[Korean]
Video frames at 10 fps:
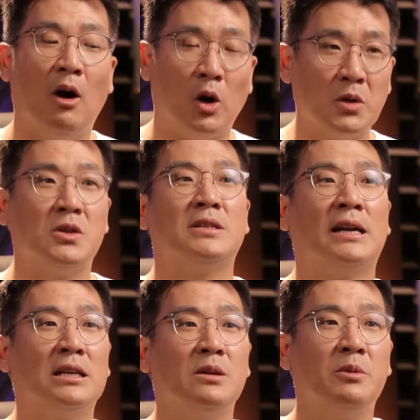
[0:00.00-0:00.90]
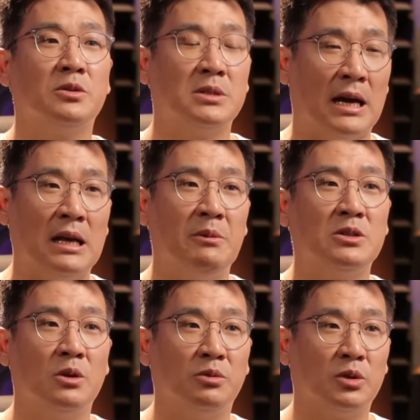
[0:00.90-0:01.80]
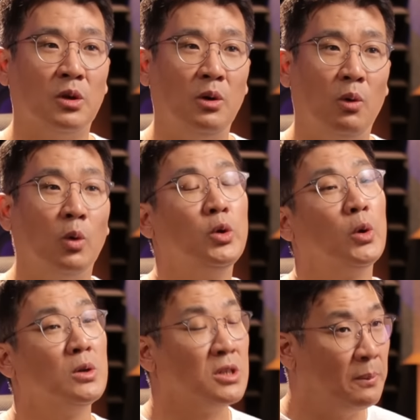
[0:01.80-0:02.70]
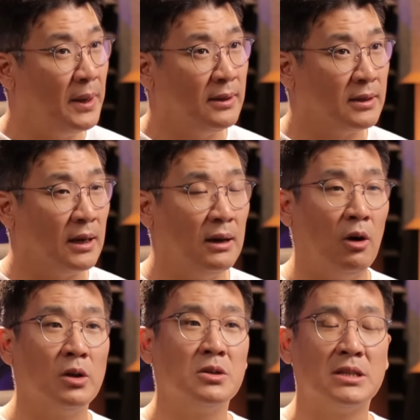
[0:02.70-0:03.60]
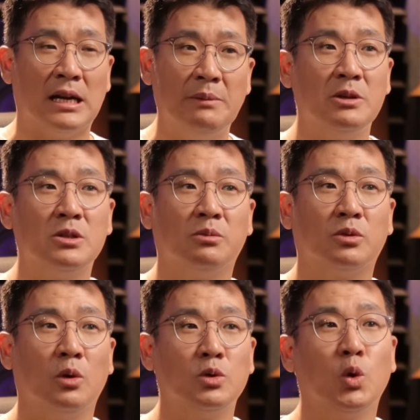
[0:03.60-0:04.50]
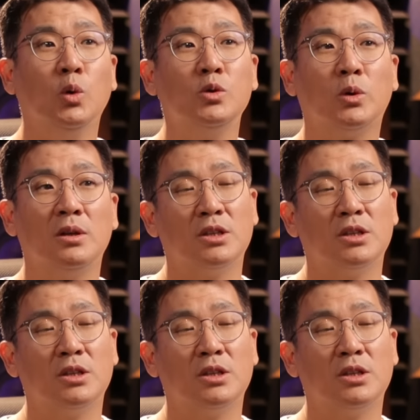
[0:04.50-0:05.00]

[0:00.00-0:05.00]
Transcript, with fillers: 어려서 자라서면서 자라면서부터 오디오를 접했느냐, 어려서 자라면서부터 좋은 소리를